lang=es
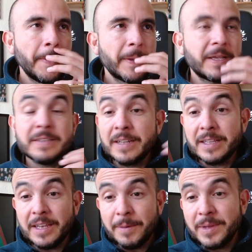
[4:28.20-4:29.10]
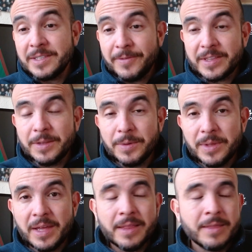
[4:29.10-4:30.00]
que es el que tiene más
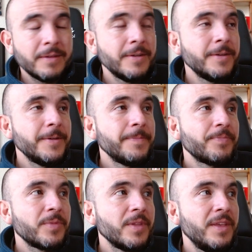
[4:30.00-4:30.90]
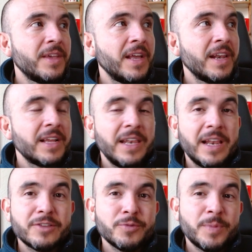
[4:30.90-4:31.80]
efectividad y que le
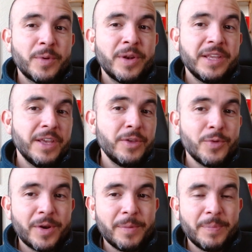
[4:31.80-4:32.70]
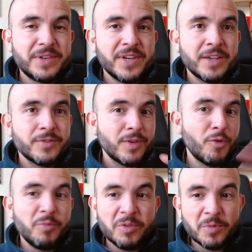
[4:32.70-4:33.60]
alcanzó por una liguilla y un repechaje, o sea, lo
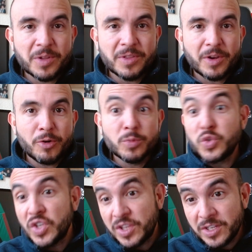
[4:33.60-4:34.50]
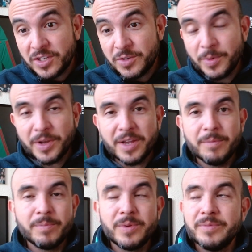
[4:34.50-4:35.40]
mismo que entregó Bucetich, por
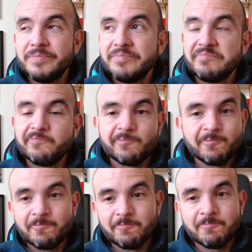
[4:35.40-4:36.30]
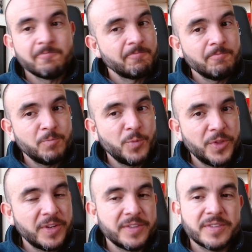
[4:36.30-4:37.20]
ejemplo. Muy
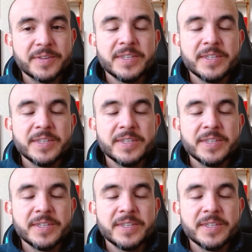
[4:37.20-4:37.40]
triste.